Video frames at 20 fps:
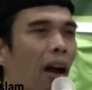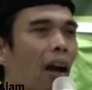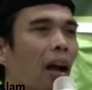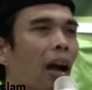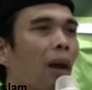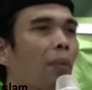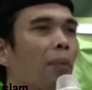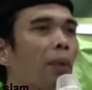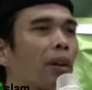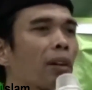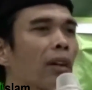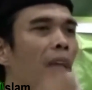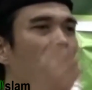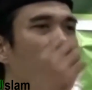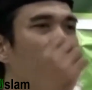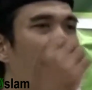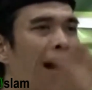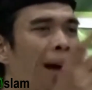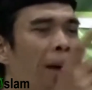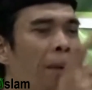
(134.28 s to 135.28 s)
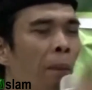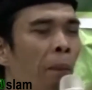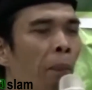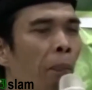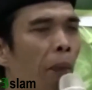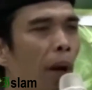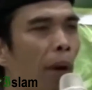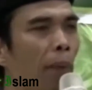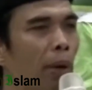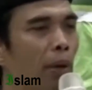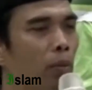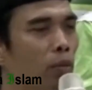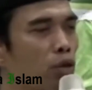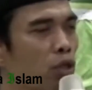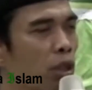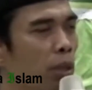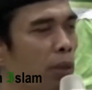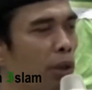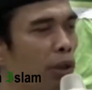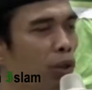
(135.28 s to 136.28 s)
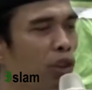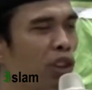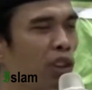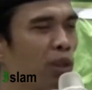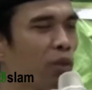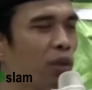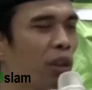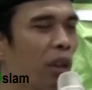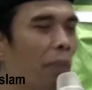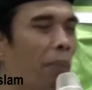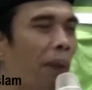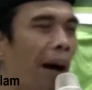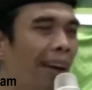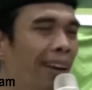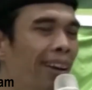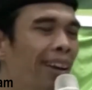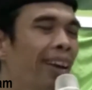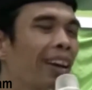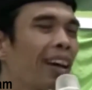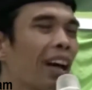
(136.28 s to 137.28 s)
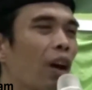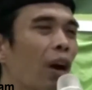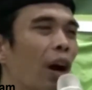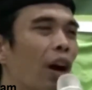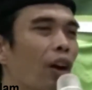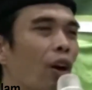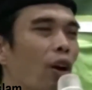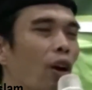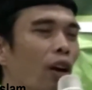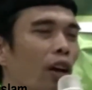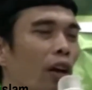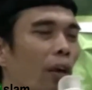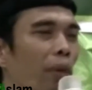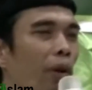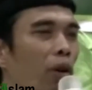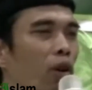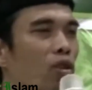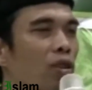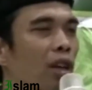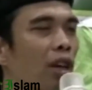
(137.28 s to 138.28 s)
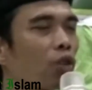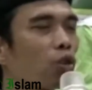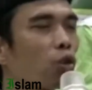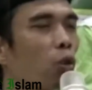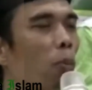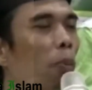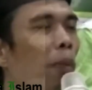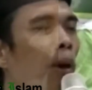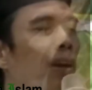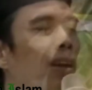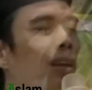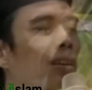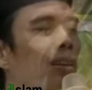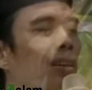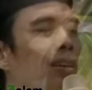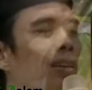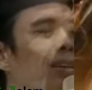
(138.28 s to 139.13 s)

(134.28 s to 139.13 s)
Langkah pertama, mamin muslimin yudzini mudzamban, kalau ada orang yang berdosa, sumaya